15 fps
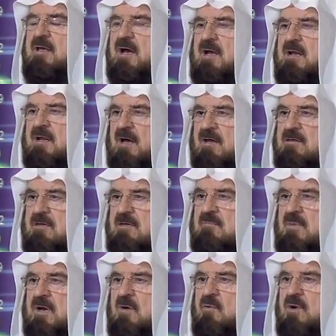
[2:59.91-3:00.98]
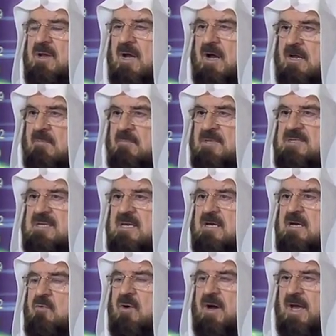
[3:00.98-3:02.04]
الأطعمة
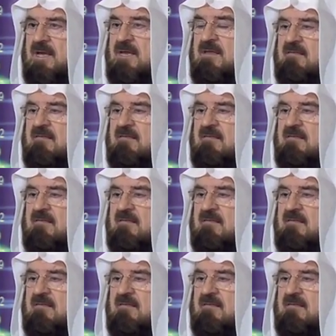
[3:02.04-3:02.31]
والألبسة وغير